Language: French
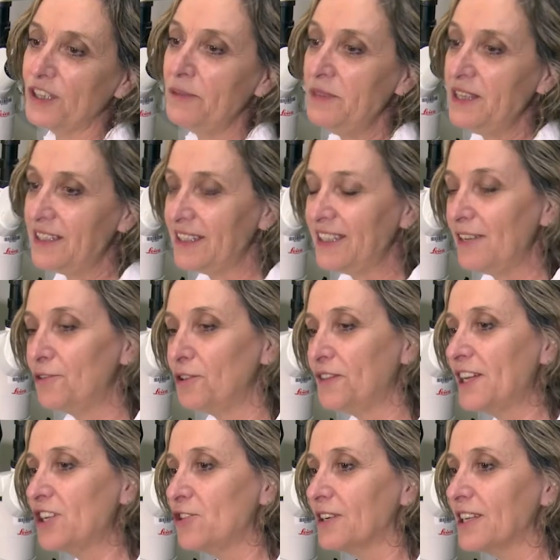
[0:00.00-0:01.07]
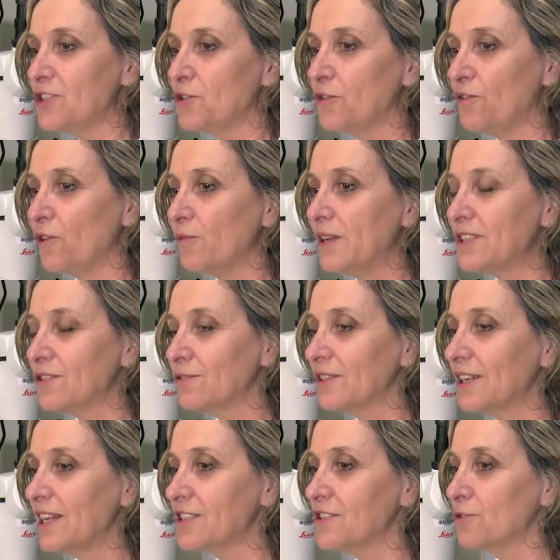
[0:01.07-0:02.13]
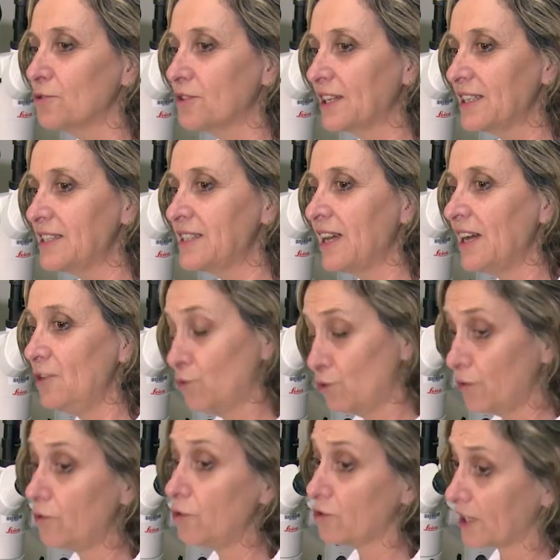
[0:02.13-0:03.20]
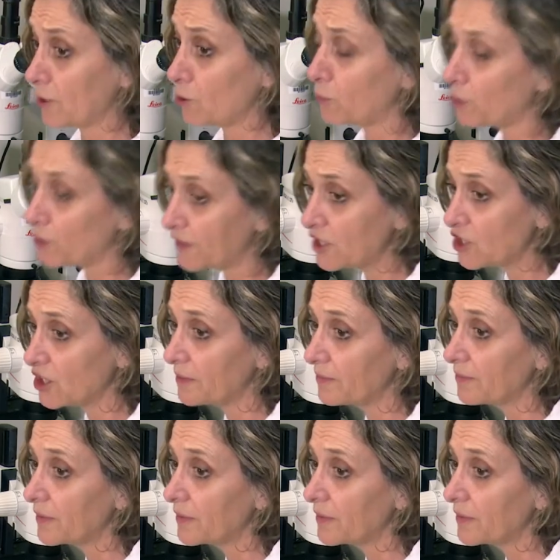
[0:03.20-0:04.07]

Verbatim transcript: limiter davantage le risque de formation de glace dans notre cristal, nous devons le cryoprotéger.